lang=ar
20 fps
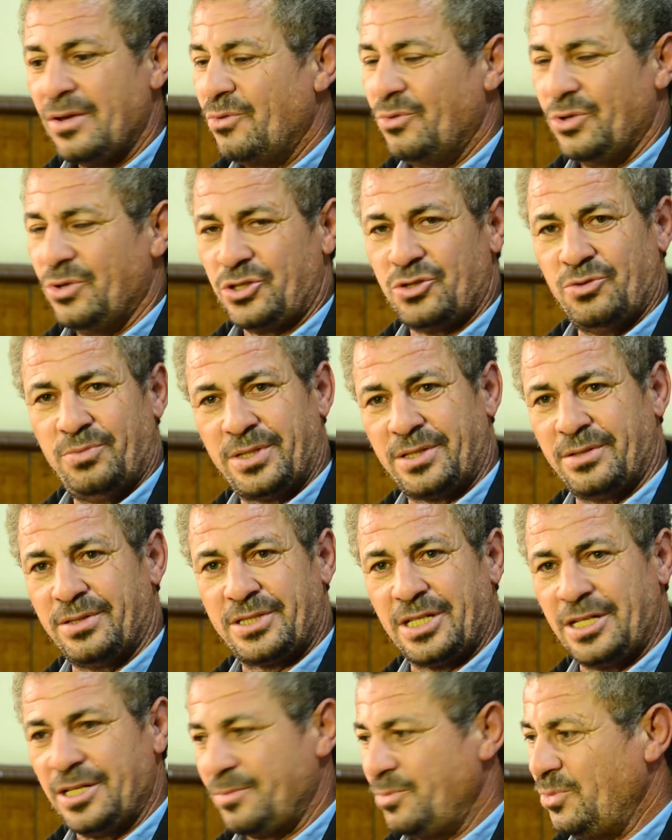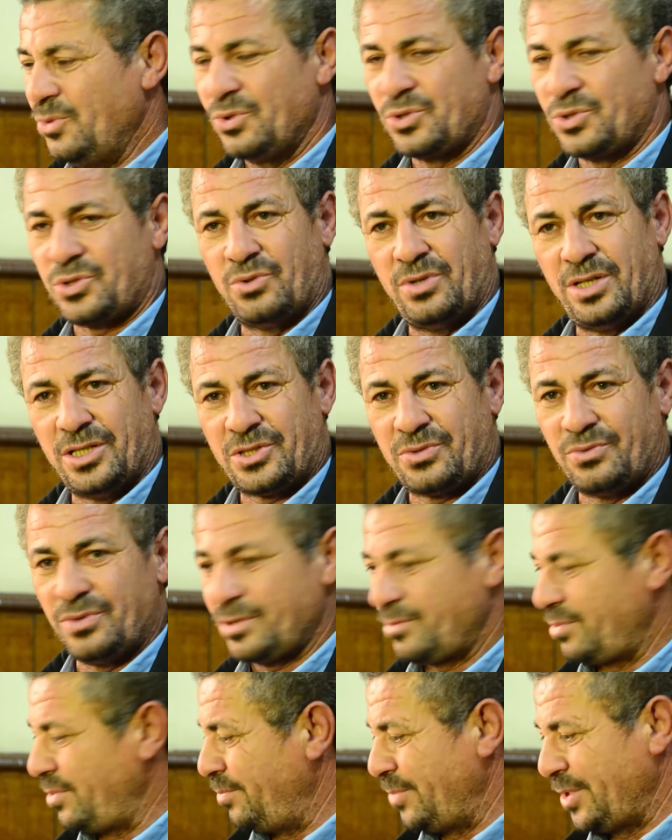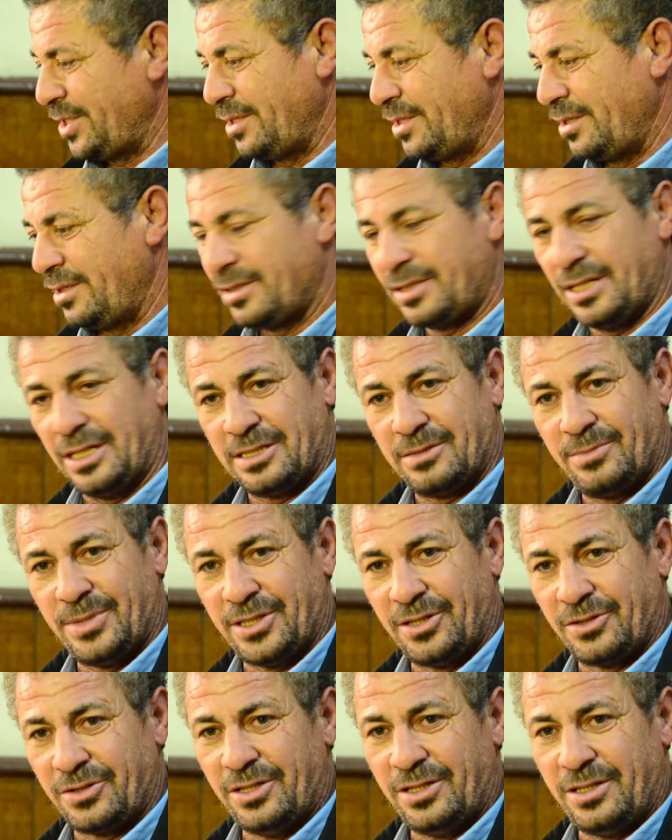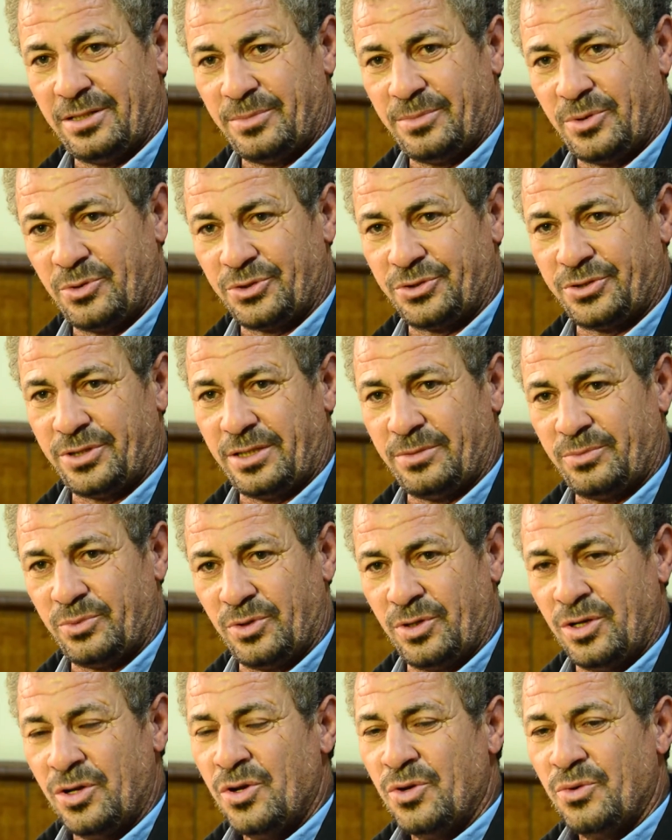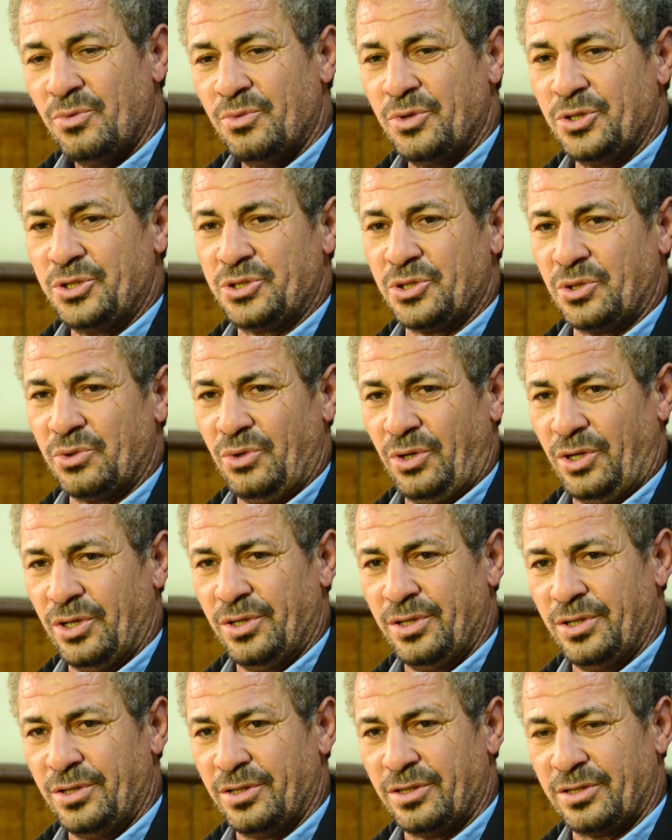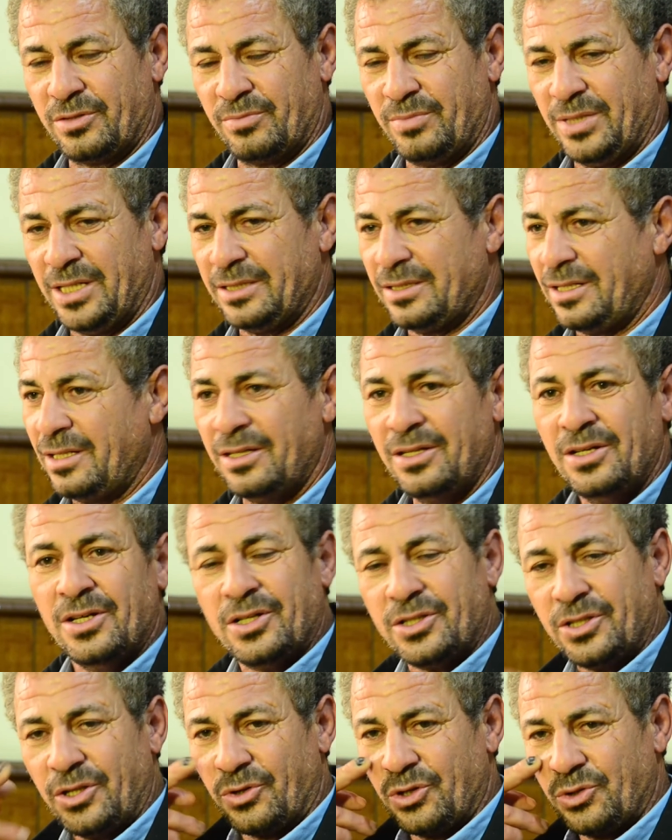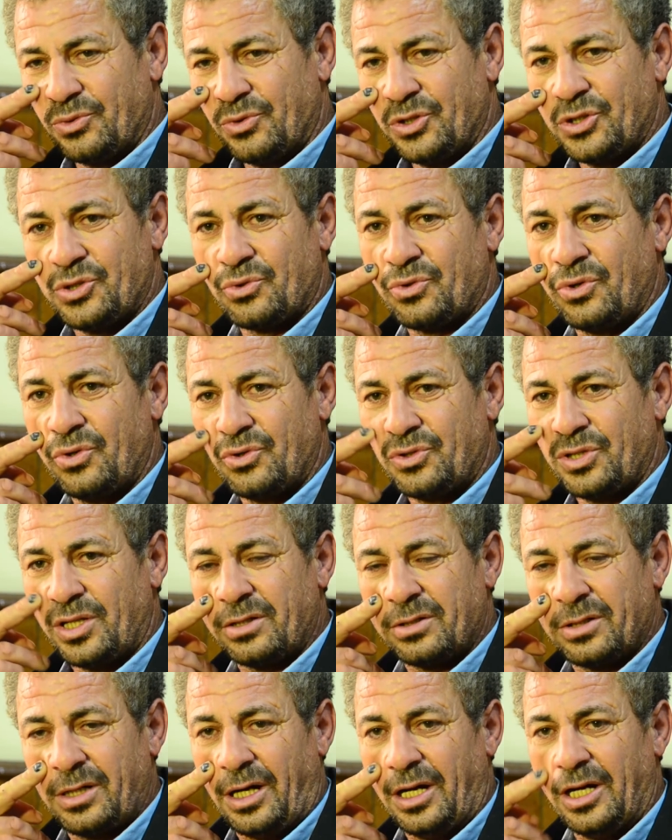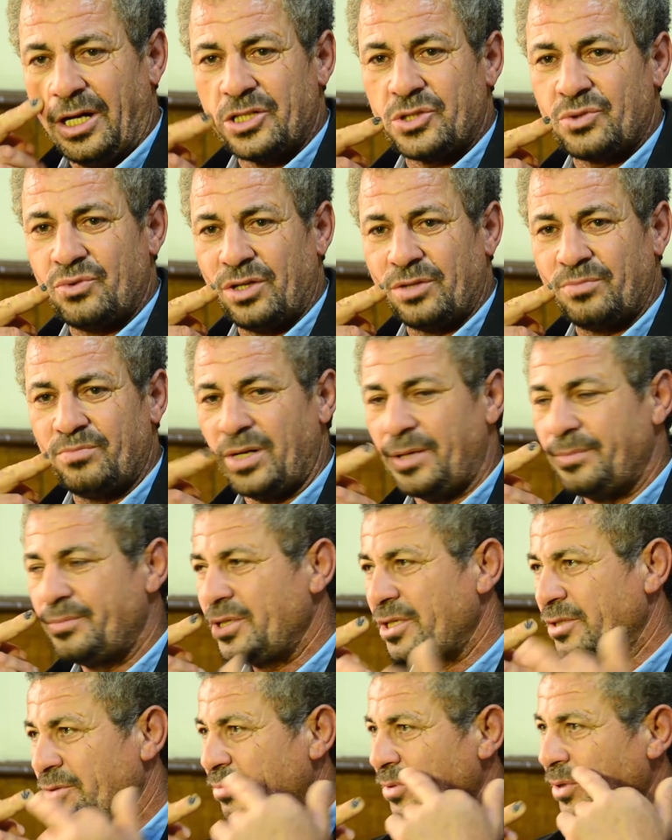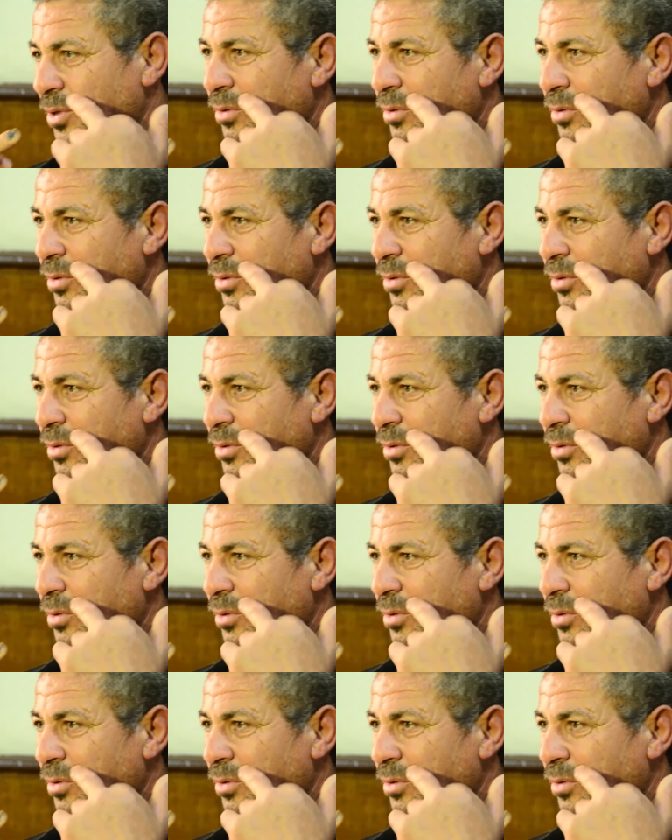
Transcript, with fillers: وشه بقي زي الموس واسود من تعذيبات الكهرباء والضرب والجروح اللي اتبهدلت دلوقتي وشه كله ترقع اسود بابيض